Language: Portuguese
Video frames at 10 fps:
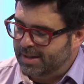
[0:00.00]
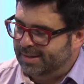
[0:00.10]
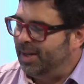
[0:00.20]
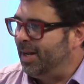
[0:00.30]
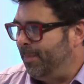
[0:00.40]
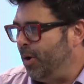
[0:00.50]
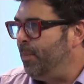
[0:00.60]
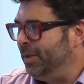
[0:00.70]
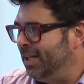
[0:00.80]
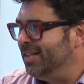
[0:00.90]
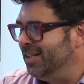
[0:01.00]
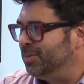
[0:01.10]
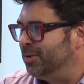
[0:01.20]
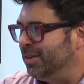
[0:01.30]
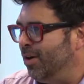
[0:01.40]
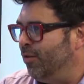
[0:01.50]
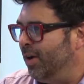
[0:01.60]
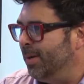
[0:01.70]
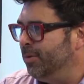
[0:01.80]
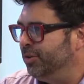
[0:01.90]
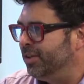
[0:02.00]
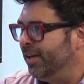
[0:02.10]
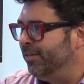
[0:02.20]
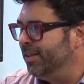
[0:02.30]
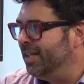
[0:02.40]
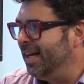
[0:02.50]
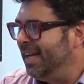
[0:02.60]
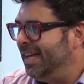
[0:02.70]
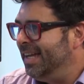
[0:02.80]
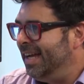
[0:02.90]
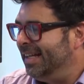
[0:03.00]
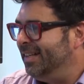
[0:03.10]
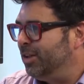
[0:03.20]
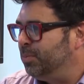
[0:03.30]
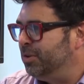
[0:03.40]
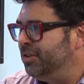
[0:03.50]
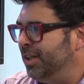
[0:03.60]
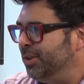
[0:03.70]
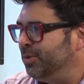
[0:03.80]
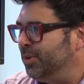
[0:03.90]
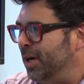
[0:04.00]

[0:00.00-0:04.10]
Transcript: até a própria inteligência emocional fala muito que a claro. vida é 10% que